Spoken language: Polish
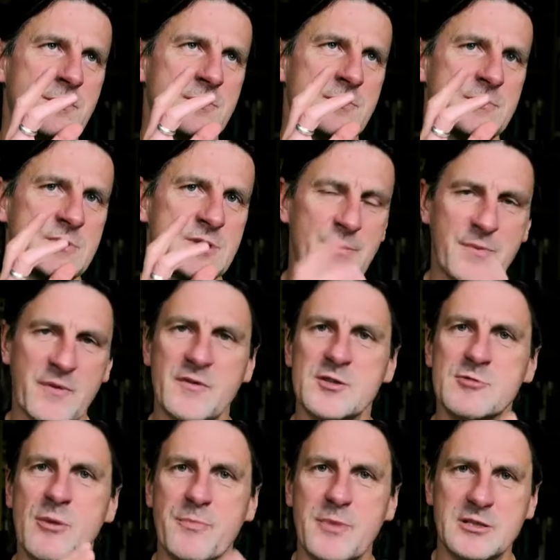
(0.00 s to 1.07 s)
na pewno
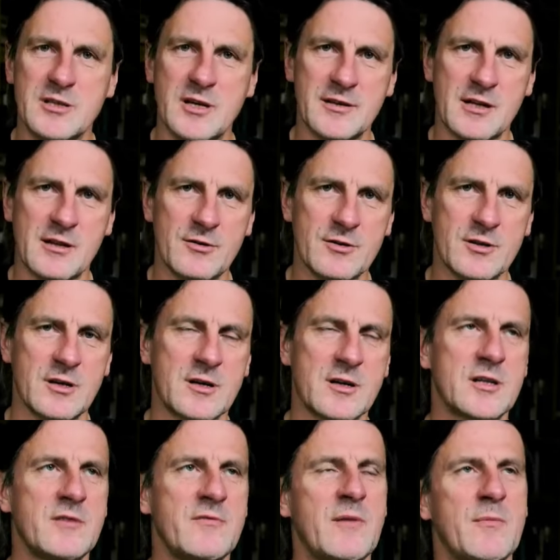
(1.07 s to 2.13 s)
złapiecie analogię,
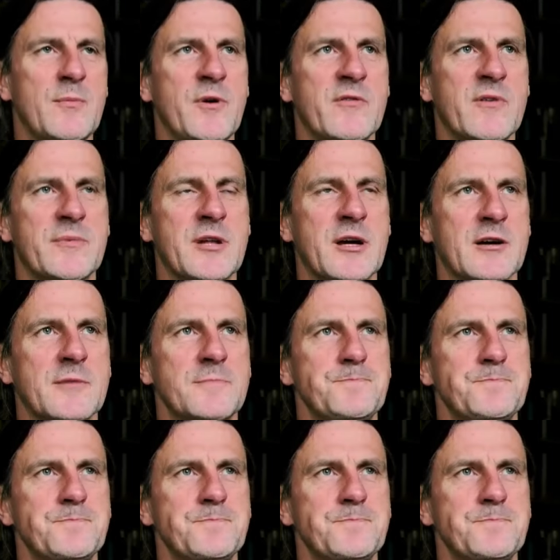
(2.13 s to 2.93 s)
kiedy Wam powiem tak.